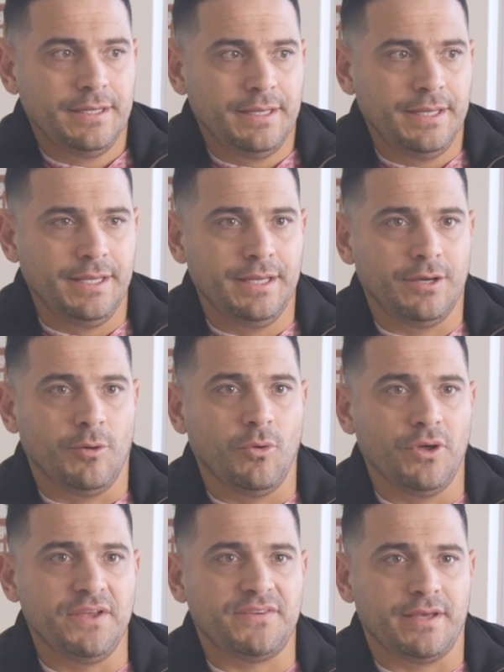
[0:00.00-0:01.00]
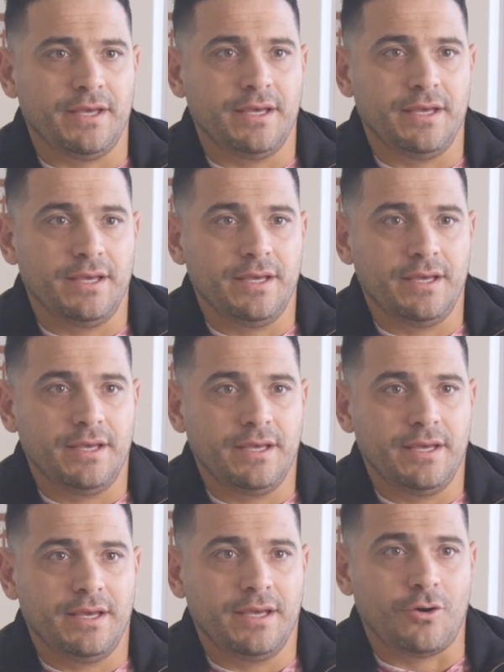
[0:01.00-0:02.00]
Y como
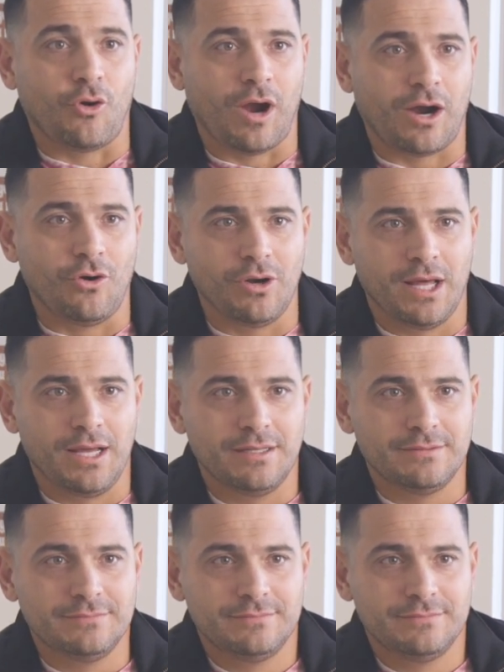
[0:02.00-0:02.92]
dice eh, Coca-Cola,